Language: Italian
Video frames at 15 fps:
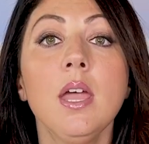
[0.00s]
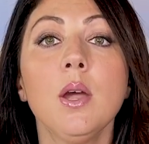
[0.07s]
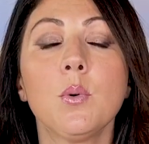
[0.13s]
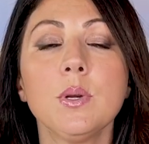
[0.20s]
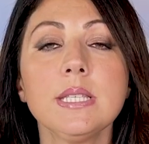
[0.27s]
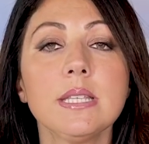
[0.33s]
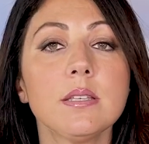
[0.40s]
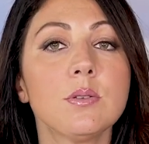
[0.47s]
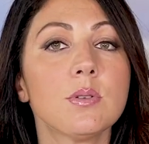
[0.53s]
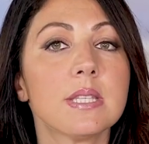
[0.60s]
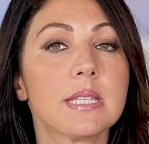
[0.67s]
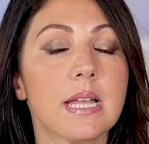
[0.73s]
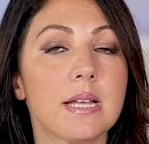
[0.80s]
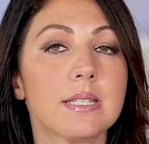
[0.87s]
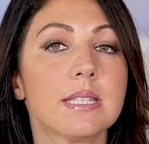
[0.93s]
Questa
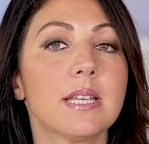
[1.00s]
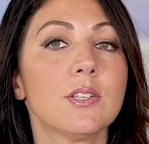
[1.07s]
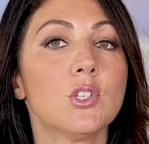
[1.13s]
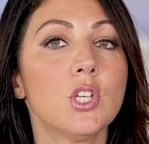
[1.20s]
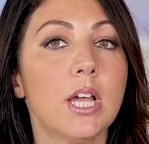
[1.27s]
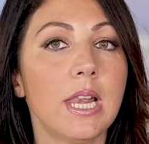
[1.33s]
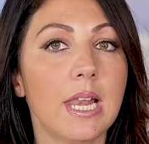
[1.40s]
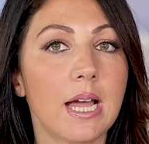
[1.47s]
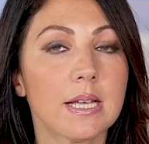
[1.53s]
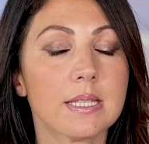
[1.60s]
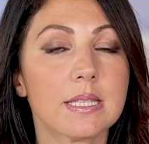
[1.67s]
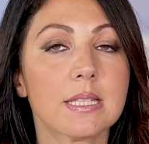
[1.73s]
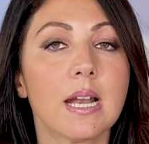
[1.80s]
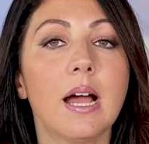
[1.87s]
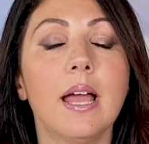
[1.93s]
sostanza
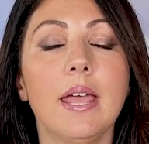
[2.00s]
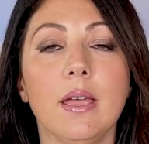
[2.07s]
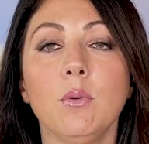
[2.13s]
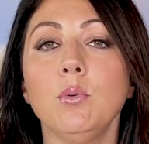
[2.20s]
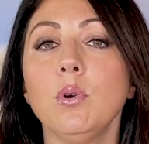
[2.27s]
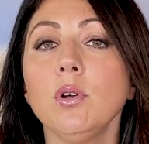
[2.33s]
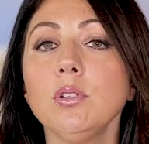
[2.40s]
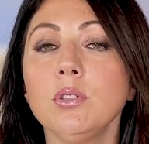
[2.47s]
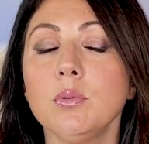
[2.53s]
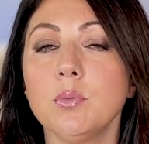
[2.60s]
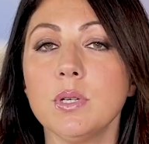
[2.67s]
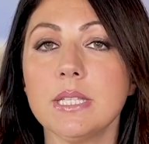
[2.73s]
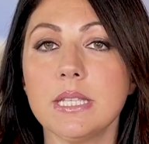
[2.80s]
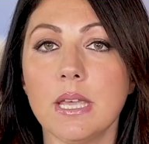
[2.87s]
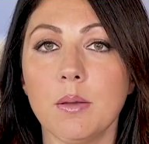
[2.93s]
giallastra è un
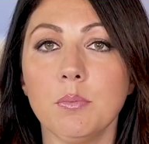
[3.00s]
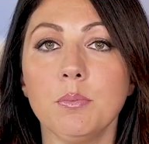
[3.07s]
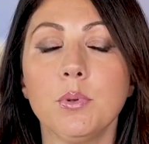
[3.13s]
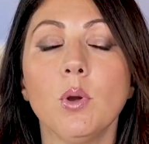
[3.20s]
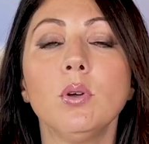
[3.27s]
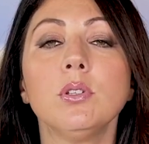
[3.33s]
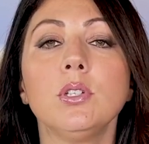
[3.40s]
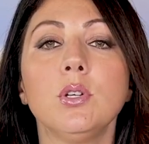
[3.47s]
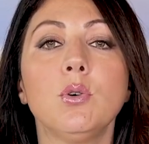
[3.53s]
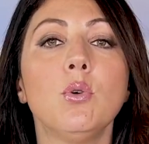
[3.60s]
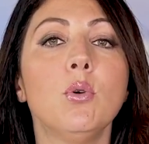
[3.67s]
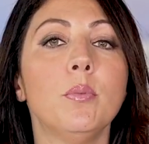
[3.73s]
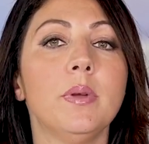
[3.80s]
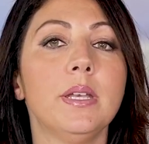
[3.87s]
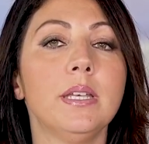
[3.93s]
ottimo esempio di
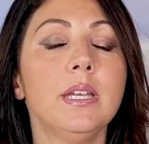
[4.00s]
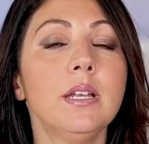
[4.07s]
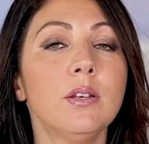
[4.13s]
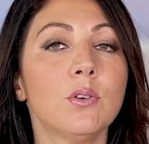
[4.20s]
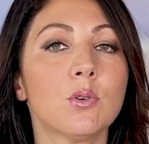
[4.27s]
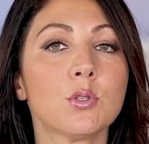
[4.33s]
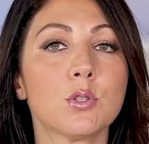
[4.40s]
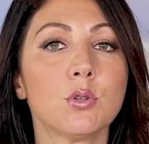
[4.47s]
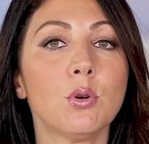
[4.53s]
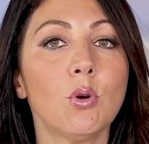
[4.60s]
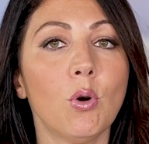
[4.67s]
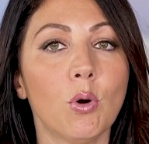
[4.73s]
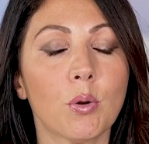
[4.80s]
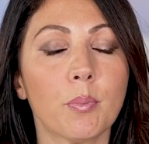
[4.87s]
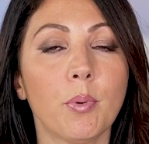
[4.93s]
come nel nostro
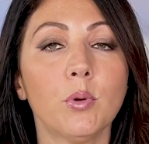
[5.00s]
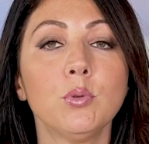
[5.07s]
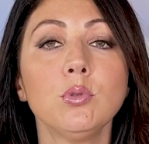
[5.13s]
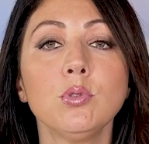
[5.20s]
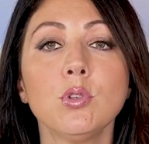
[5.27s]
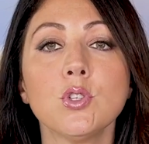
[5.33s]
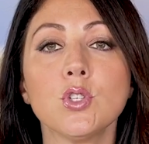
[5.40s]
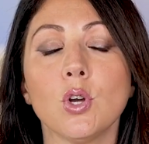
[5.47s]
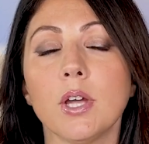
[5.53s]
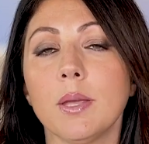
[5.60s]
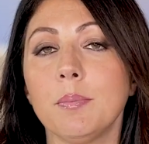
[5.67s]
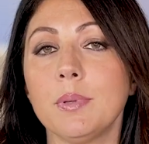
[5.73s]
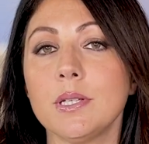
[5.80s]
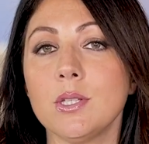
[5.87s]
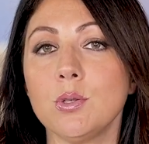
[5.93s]
corpo tutto ciò che
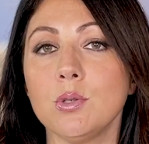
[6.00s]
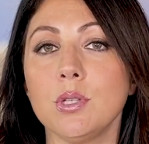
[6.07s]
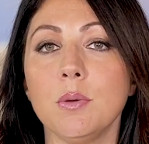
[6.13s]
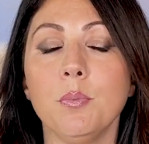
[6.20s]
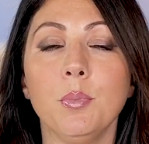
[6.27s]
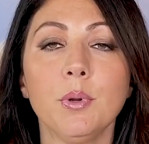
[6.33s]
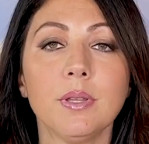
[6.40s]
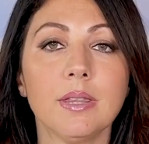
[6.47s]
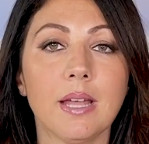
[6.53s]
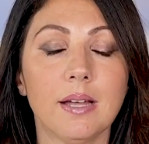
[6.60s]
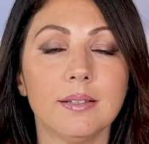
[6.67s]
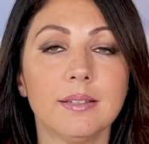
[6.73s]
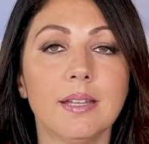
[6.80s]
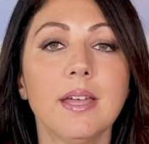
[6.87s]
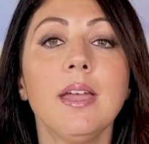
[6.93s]
è prezioso e
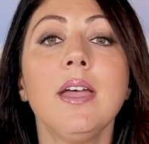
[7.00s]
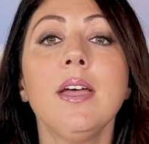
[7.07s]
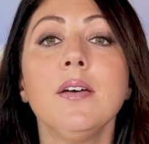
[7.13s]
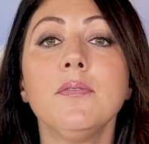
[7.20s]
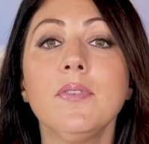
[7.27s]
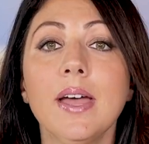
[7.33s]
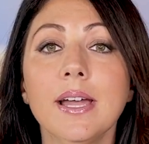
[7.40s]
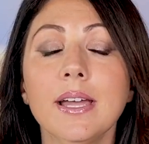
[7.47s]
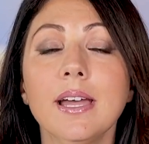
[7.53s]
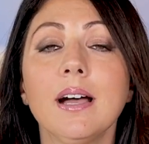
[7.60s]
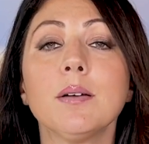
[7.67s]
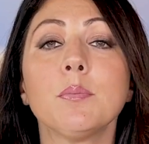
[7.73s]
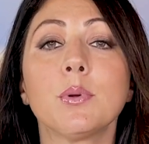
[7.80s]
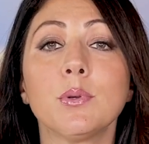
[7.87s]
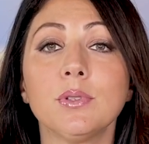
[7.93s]
importante
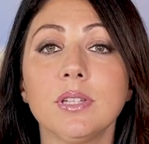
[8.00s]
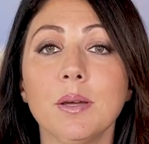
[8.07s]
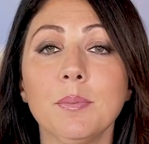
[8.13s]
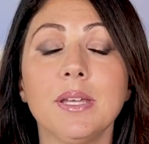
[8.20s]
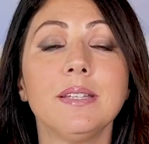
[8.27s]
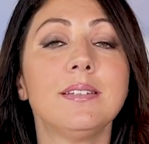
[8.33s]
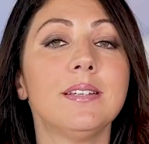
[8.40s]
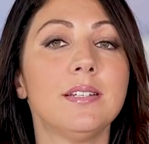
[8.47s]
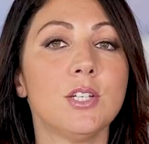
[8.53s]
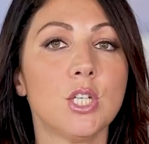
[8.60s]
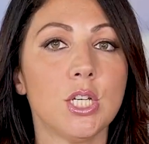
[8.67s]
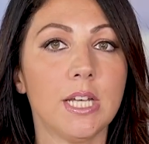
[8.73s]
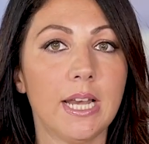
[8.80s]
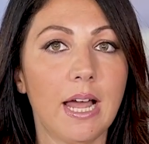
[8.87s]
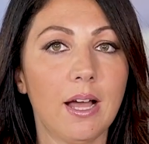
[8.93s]
venga prontamente
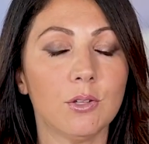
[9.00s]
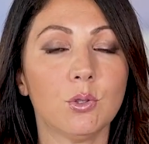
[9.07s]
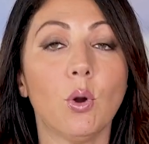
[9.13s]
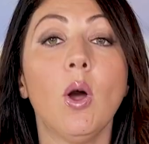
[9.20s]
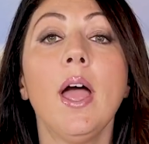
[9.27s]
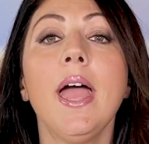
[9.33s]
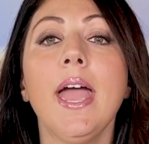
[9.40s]
riciclato